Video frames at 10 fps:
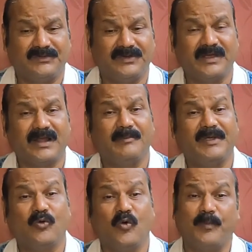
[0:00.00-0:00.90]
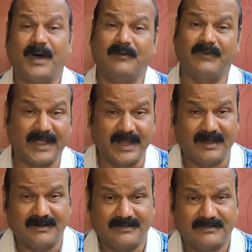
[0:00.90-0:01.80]
जिनका नाम है गोपाल वगे
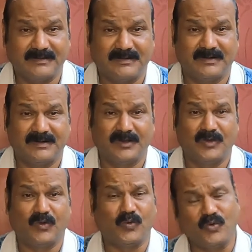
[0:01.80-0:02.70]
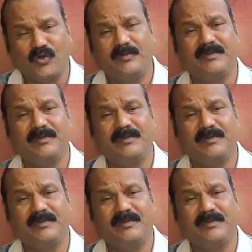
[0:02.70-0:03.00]
उन्होंने